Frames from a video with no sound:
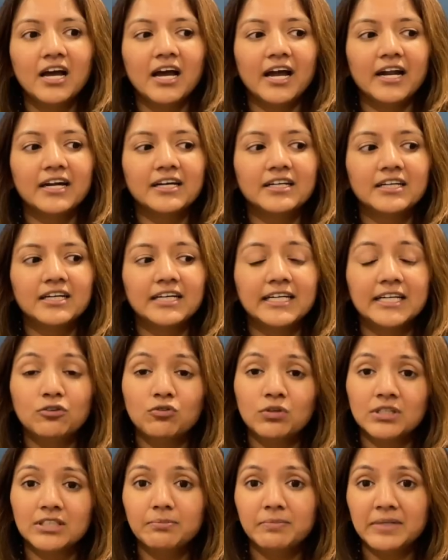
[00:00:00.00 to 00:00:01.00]
அண்ட்
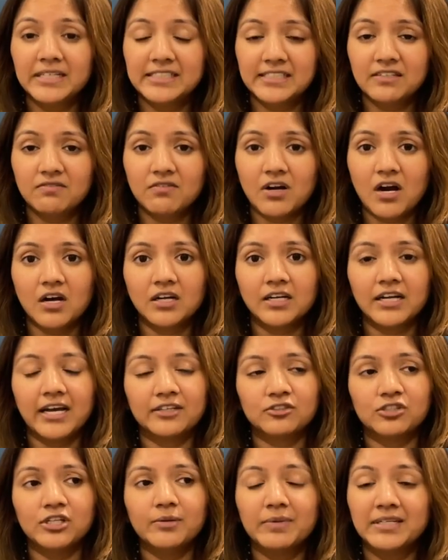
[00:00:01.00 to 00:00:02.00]
இன்னும் வந்து மிக்ஸி வாங்கலை
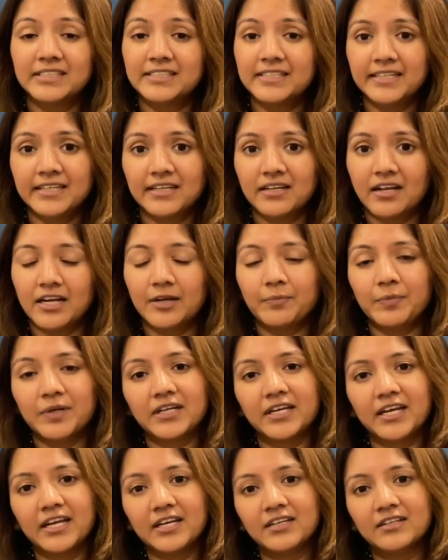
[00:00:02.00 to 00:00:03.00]
ஆக்சுவலி மிக்ஸி இங்கே நிறைய
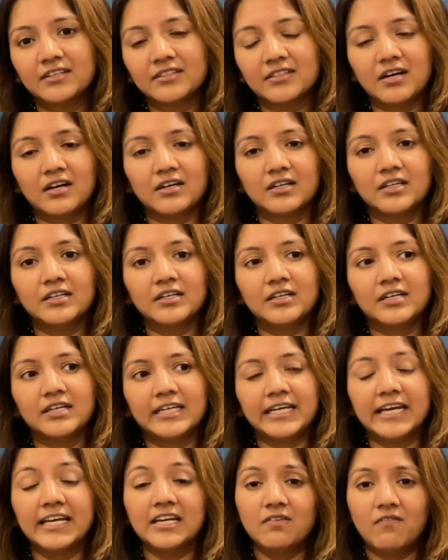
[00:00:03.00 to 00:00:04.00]
பேர் கேட்டுட்டு இருந்தாங்க
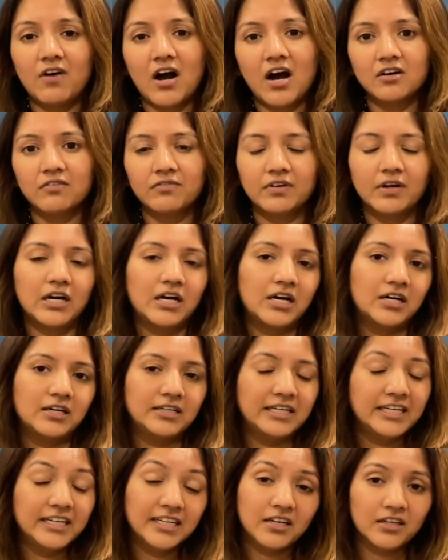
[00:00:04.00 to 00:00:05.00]
எங்கே வாங்
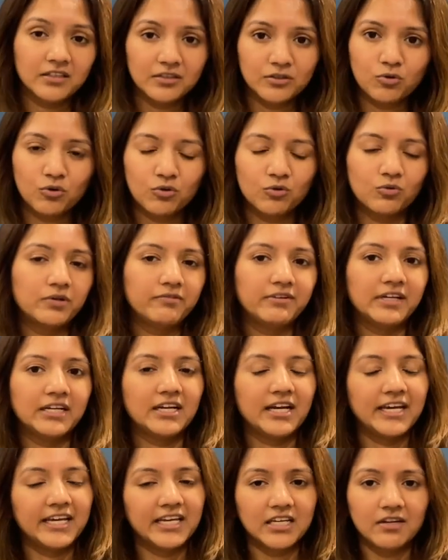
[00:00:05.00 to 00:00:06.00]
இந்தியாவிலேருந்து கொண்டு
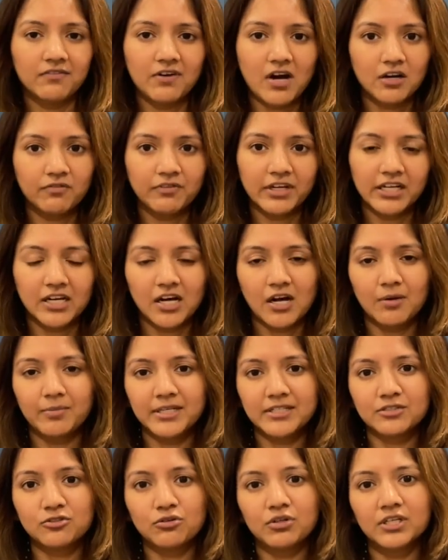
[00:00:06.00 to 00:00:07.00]
வருவீங்களா இங்கே வாங்குவீங்களா
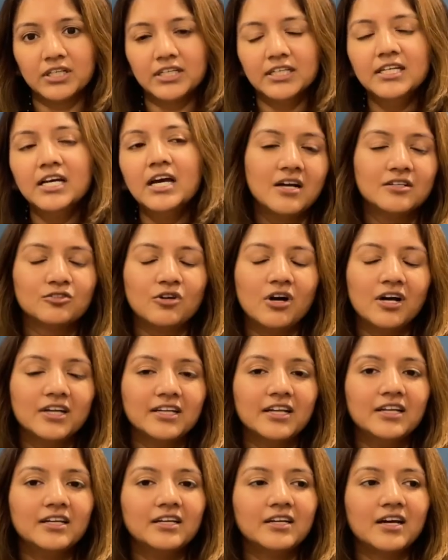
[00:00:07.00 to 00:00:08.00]
அப்படின்னு சொல்லிட்டு ஸோ
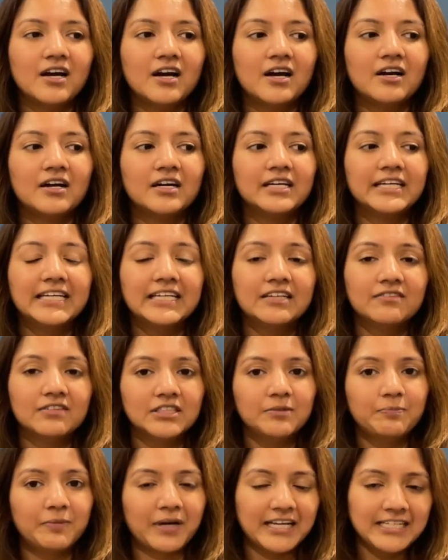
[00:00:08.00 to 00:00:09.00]
அதனால் நான் இங்கே
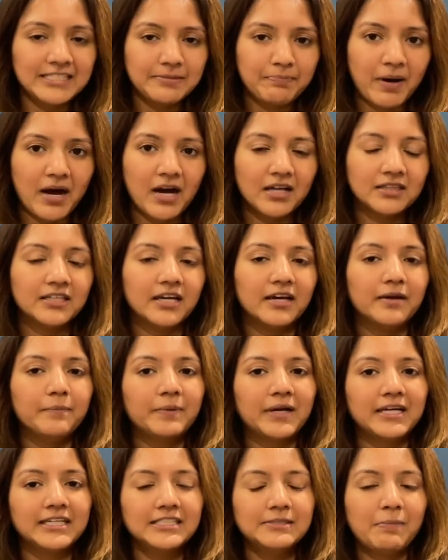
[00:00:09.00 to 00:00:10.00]
வந்து ப்ரைஸ் பார்த்தேன்
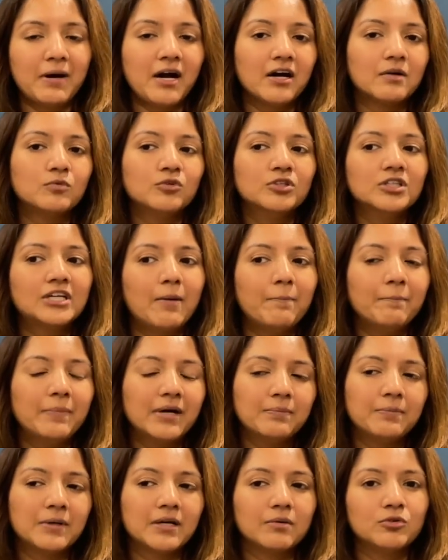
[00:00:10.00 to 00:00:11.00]
ப்ரைஸ் பார்க்கும்போது
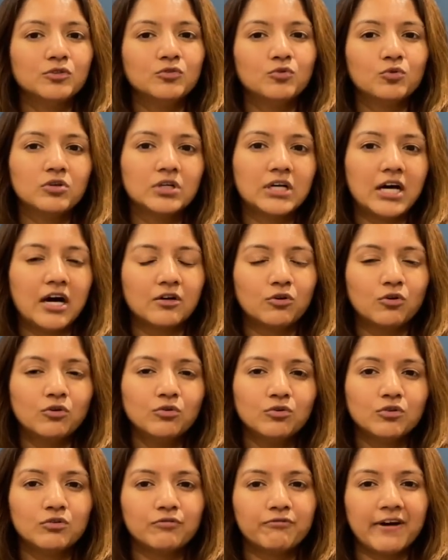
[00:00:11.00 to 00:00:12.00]
கம்பேர் பண்ணும்போது உங்களுக்கு
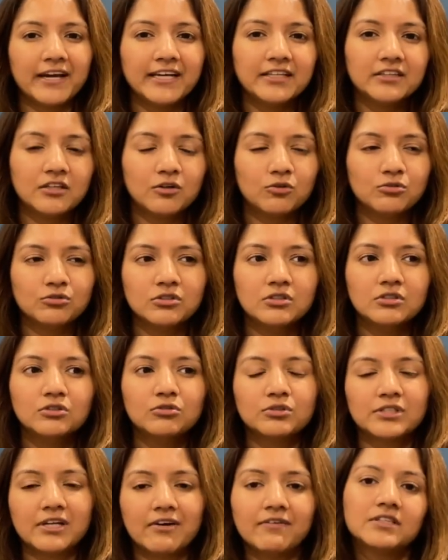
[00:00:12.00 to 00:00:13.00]
அரௌண்ட் ஒரு ஃபைவ் தௌசண்ட்
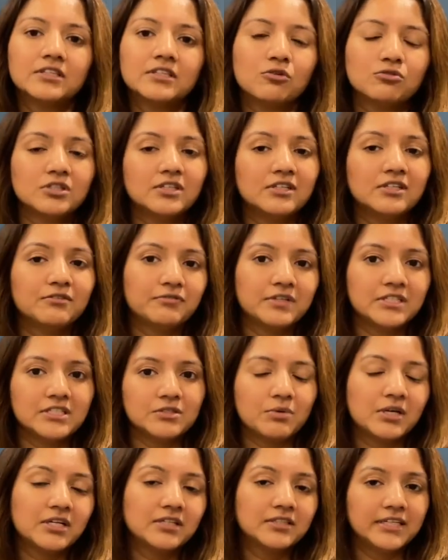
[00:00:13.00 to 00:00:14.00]
டு செவன் தௌசண்ட்
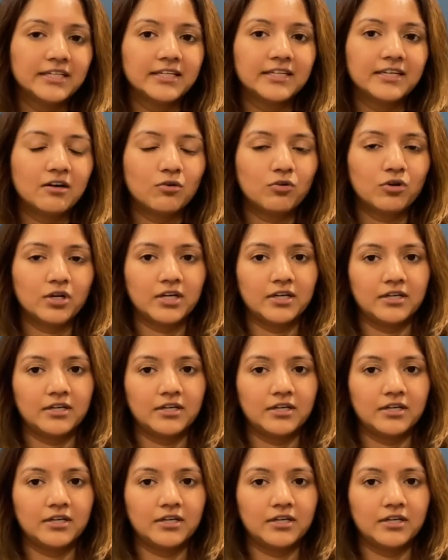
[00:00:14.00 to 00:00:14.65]
டிஃப்ரென்ஸ் வருது இந்தியாவோட